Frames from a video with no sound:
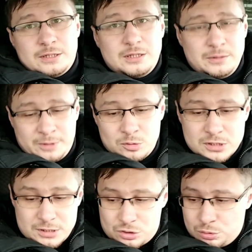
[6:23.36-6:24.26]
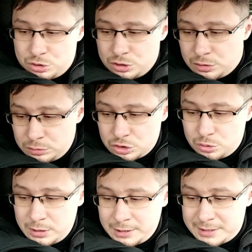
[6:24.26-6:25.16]
И могу сказать, что очень круто,
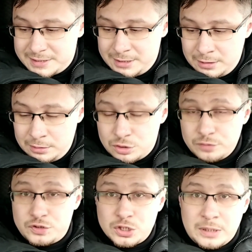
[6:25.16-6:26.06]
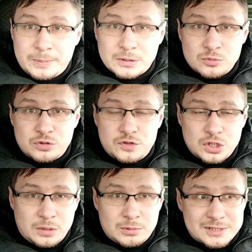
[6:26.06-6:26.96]
что я это сделал еще вчера, потому что
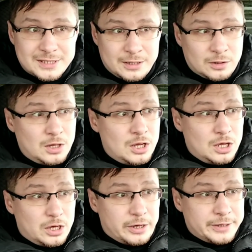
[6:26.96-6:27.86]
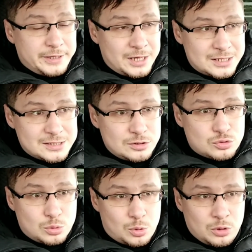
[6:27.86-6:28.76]
вчера был стоял а, ясный,
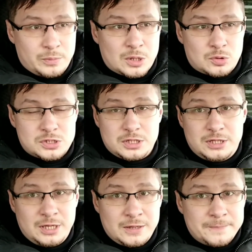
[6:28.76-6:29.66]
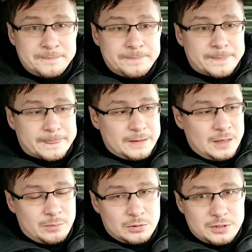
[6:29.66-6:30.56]
сухой, морозный день.
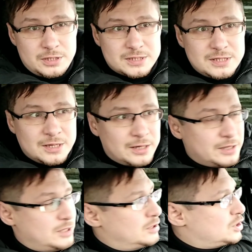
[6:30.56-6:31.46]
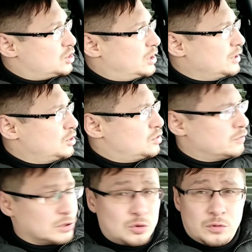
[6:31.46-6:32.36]
Не было ни снега, ни дождя,
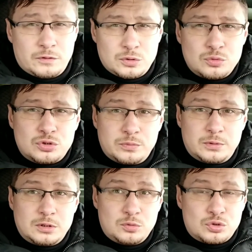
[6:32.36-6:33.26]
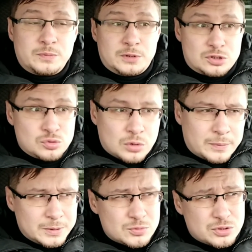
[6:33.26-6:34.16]
ничего такого, но уже, был, уже было сухо,
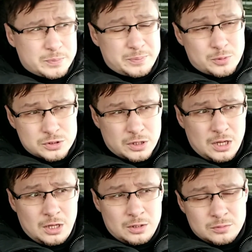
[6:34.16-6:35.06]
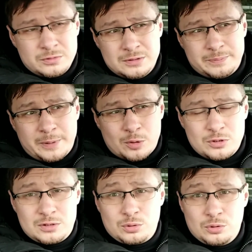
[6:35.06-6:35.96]
потому что поза, ну,
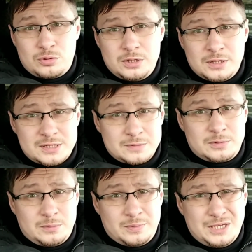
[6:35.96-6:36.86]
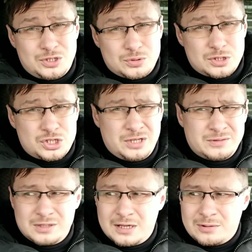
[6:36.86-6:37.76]
пару-тройку дней назад были еще дожди,
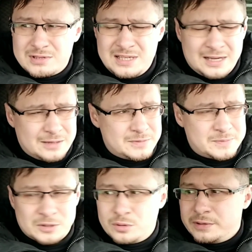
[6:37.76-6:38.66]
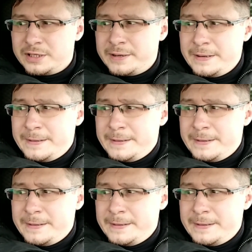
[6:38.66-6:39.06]
вот такая вот слякоть беспонтовая, да.